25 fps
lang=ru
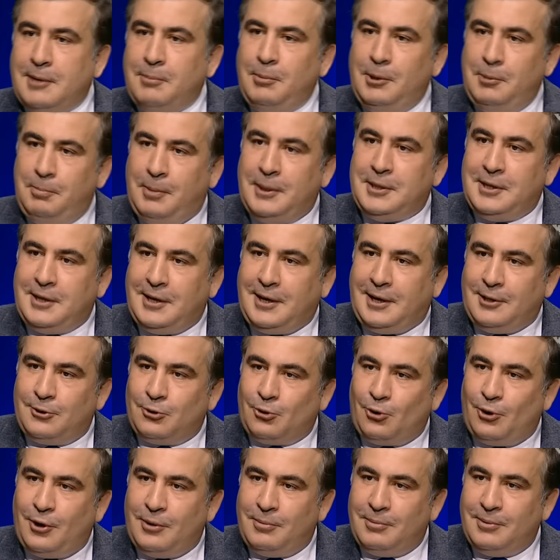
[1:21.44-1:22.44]
был под их
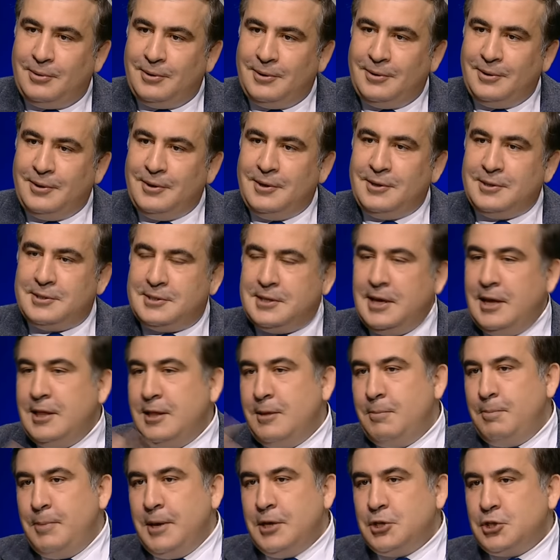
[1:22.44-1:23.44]
контролем цены
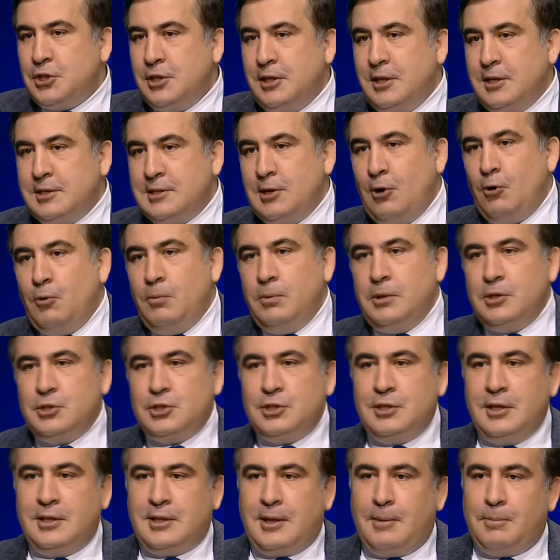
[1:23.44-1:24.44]
бешеные,
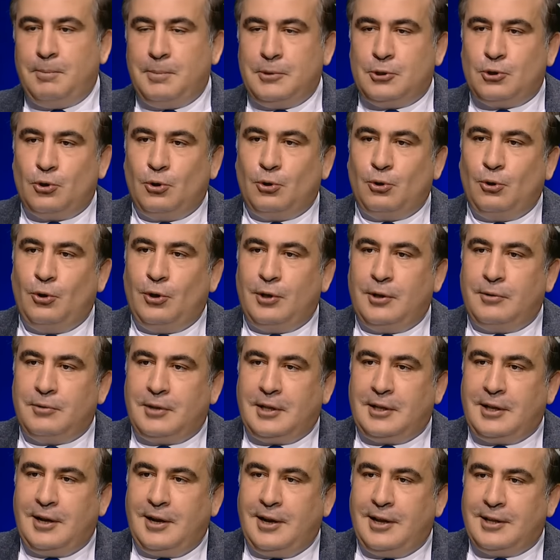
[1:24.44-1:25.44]
заоблачные, там 500 долларов
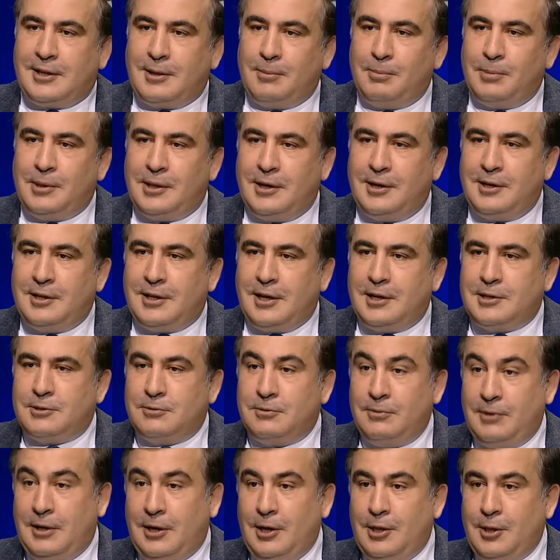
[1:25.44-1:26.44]
тогда летом было летать
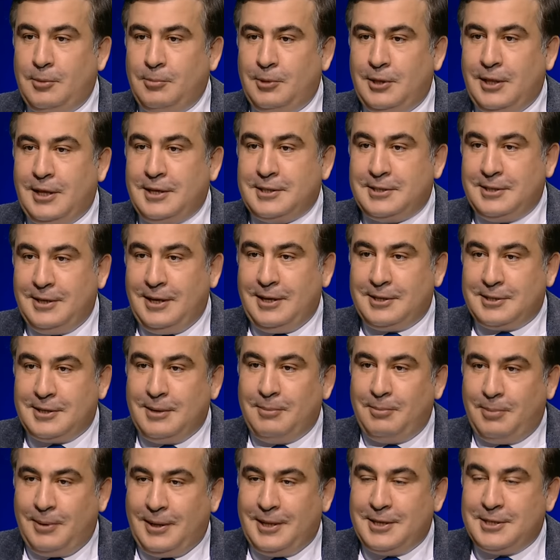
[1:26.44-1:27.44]
в эконом-классе, я
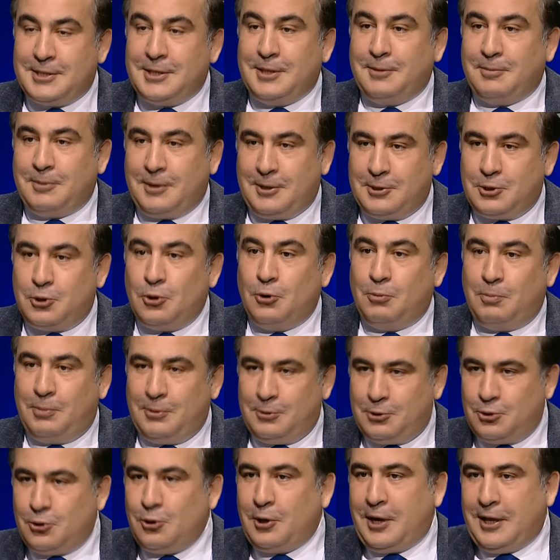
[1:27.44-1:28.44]
сам пролазил, к чего,
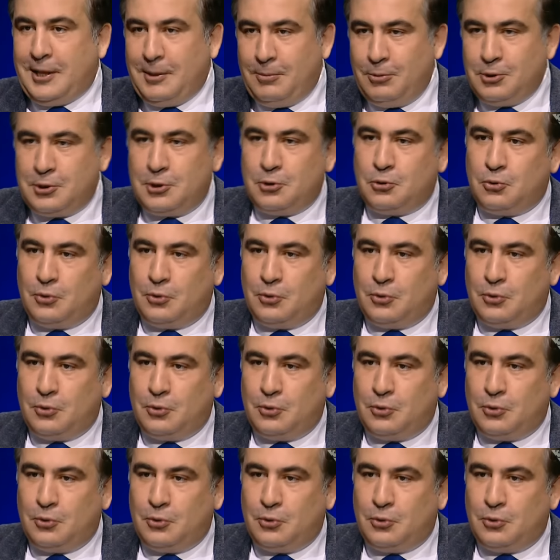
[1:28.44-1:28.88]
что Коломойский с